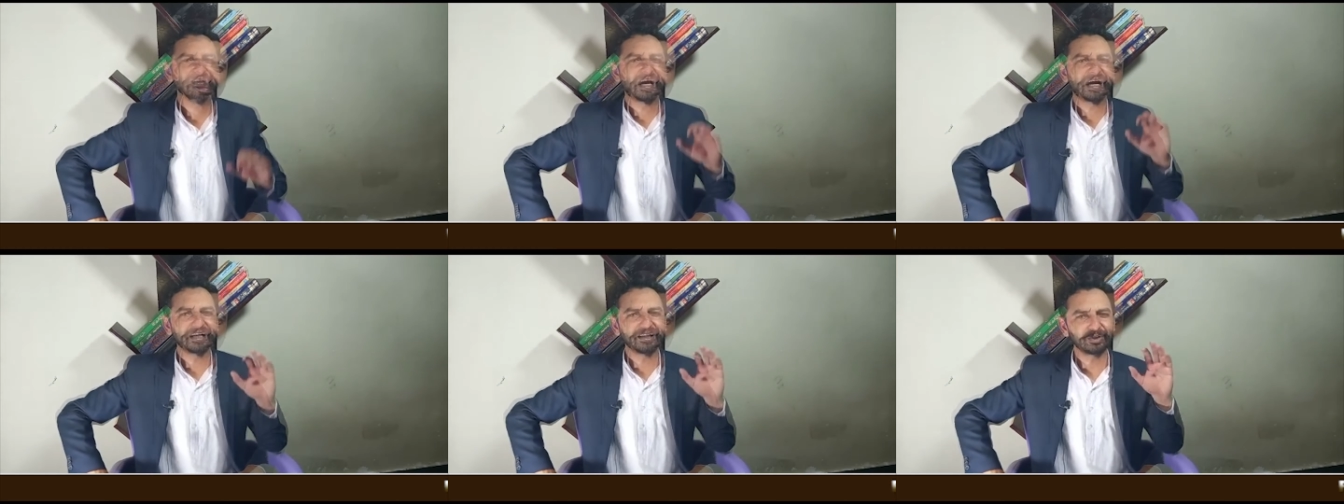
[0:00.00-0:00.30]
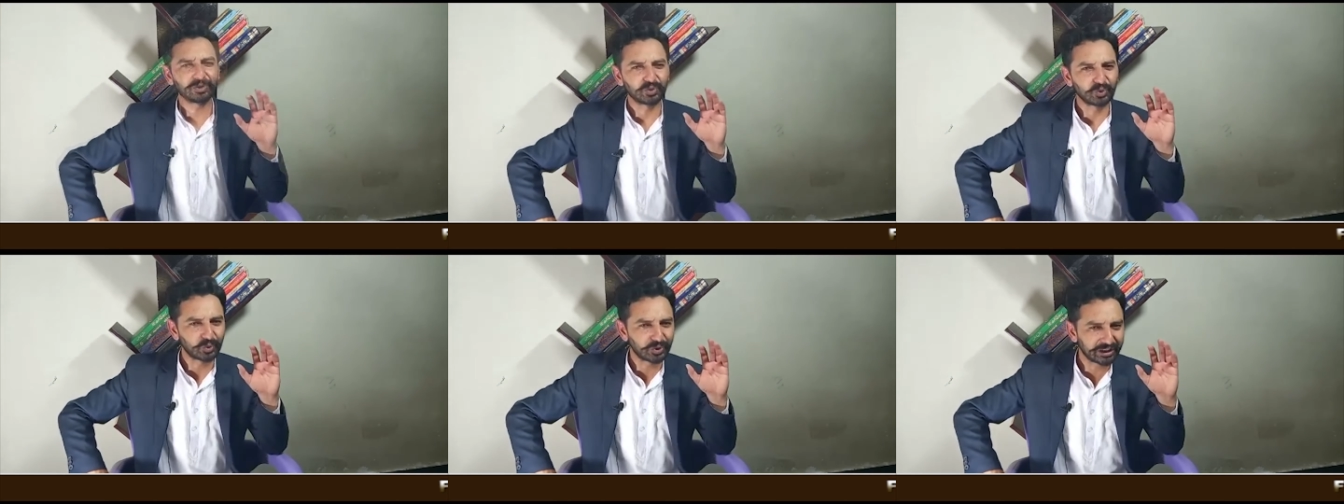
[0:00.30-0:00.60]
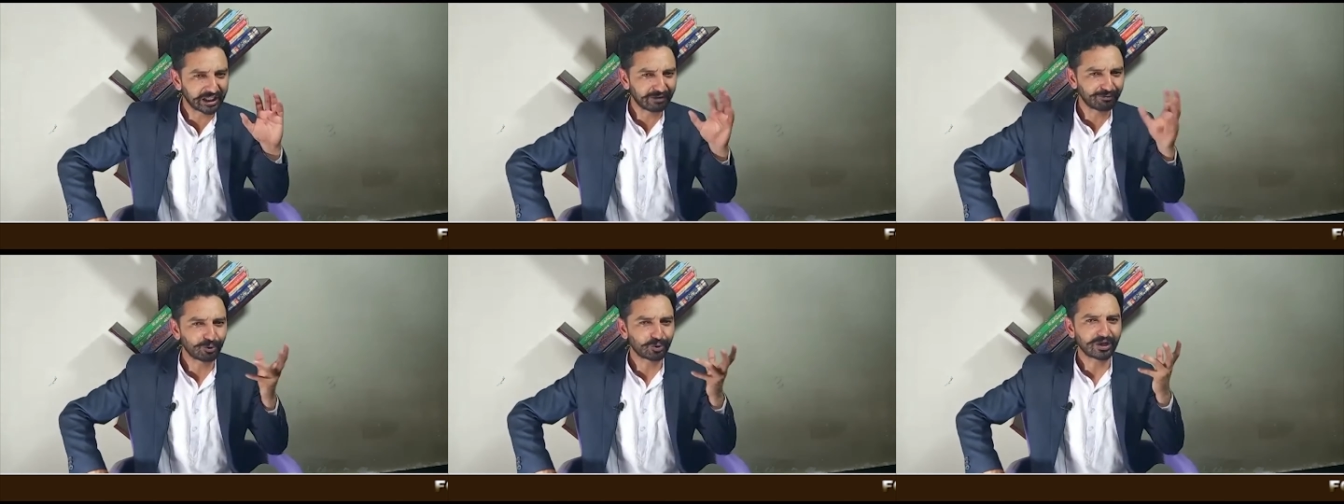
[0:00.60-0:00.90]
सारी
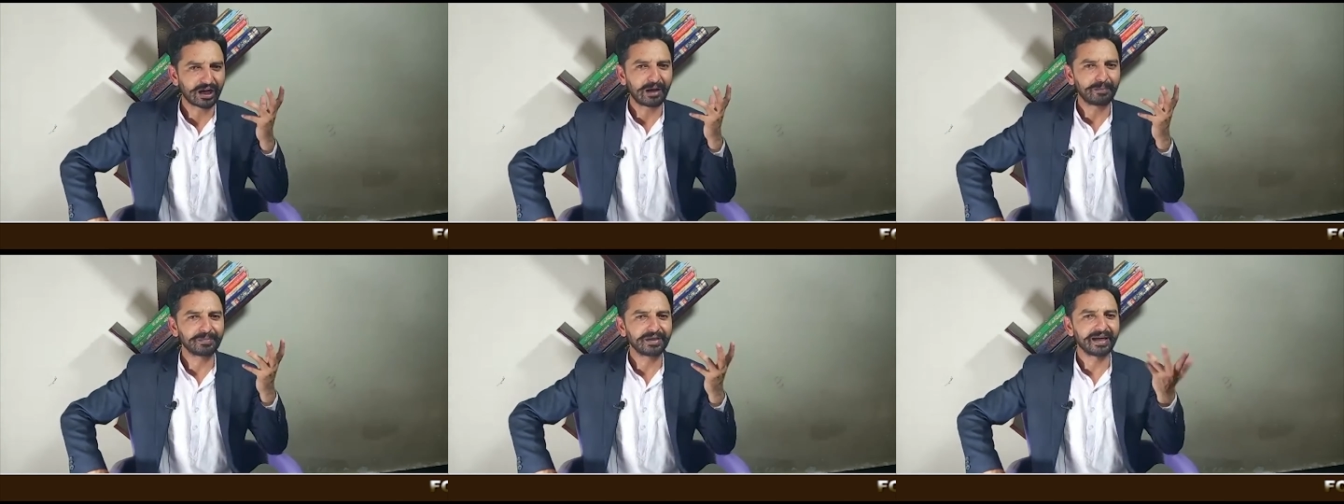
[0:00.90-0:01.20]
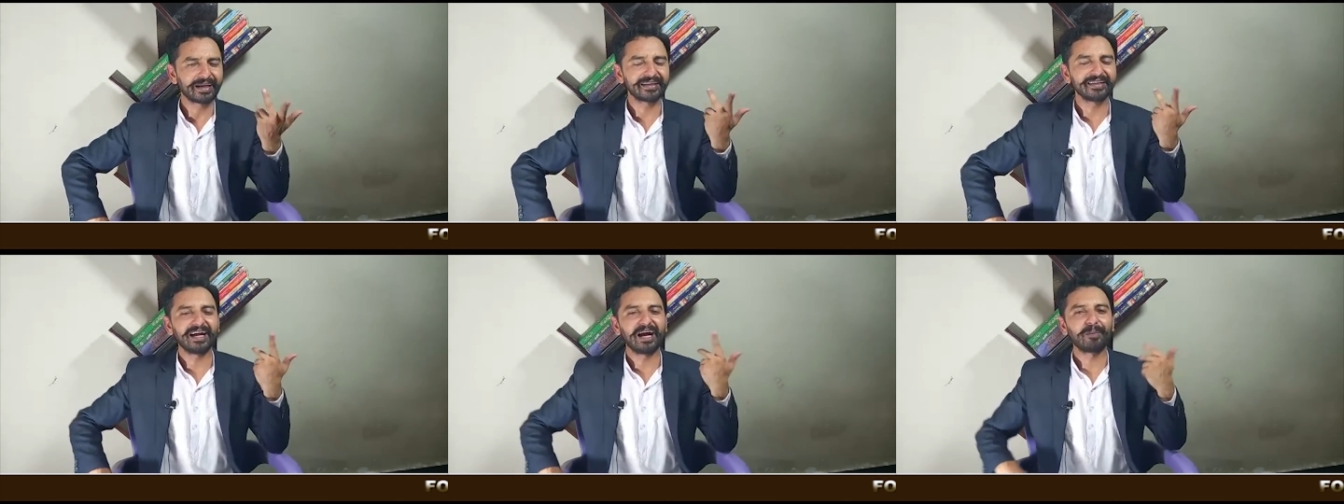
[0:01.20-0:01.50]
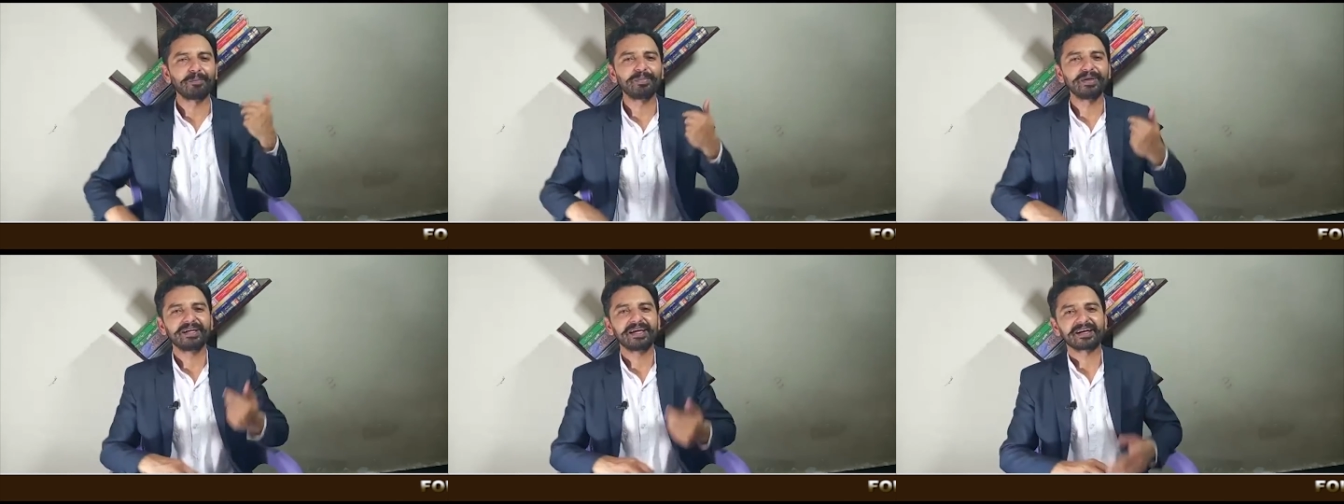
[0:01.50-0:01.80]
दुनिया वो काम कर रही है
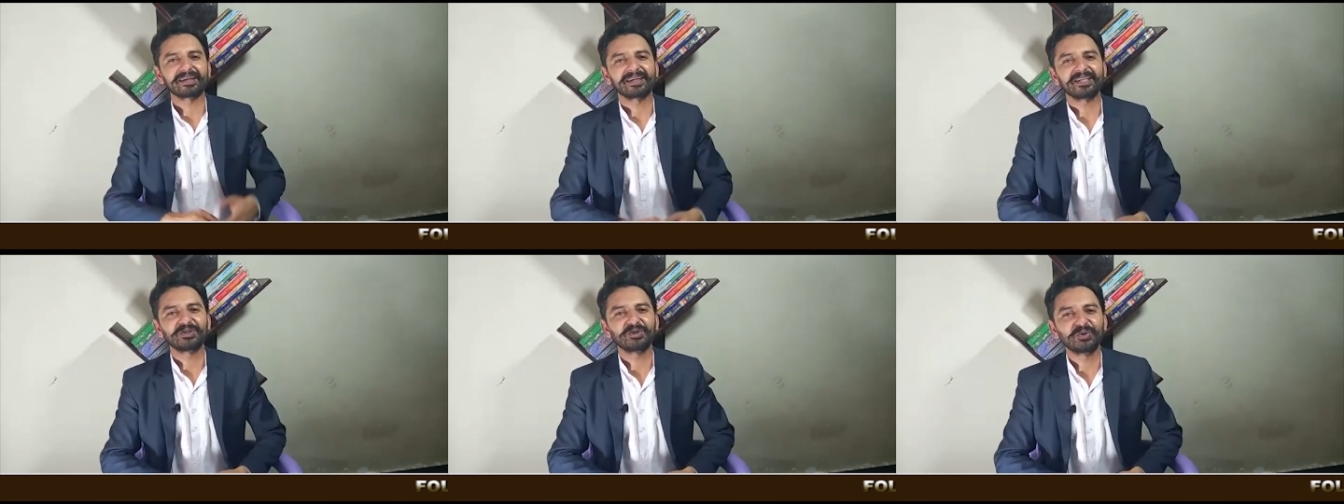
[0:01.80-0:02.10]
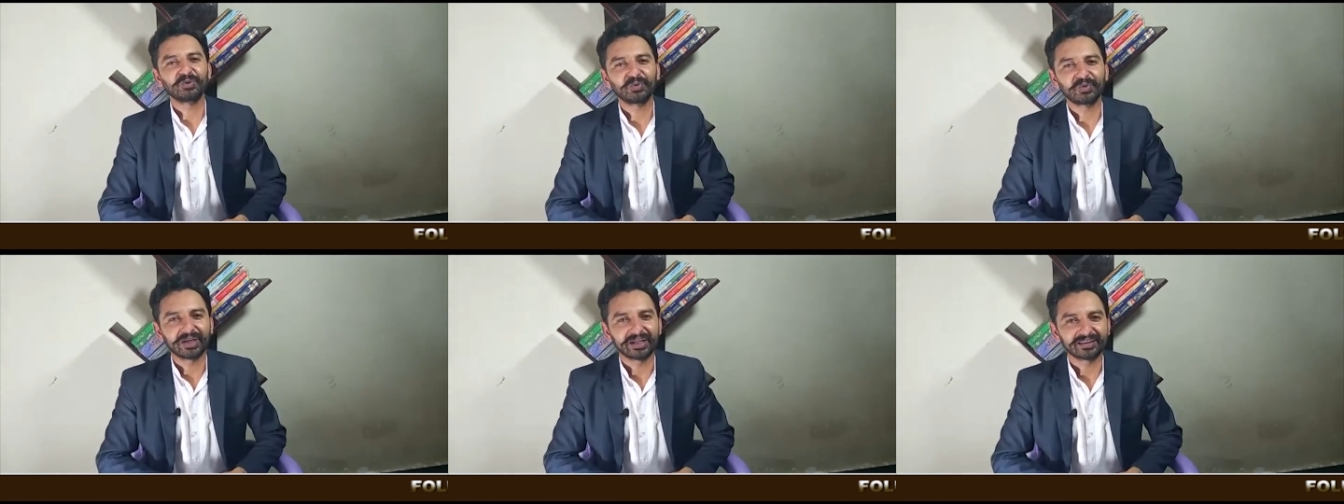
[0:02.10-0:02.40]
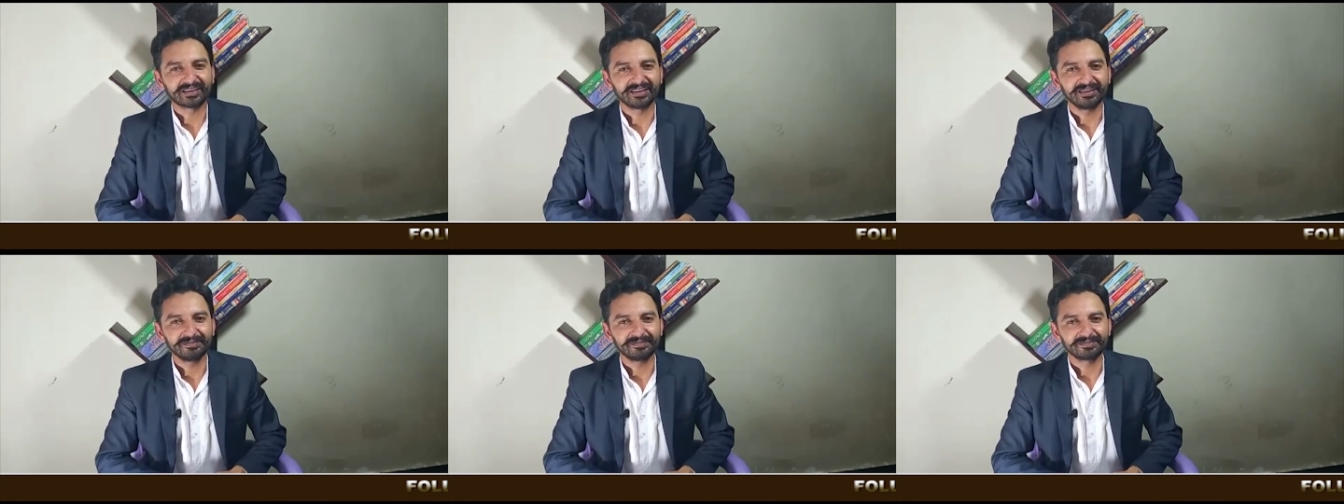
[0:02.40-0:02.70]
आप भी करना शुरू
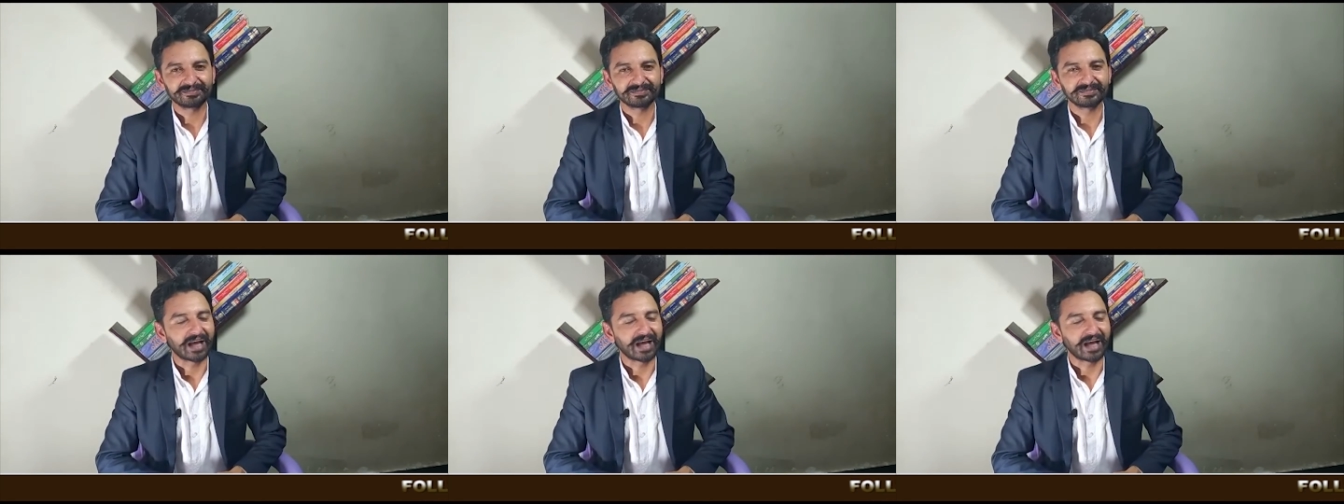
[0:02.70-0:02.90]
कर दें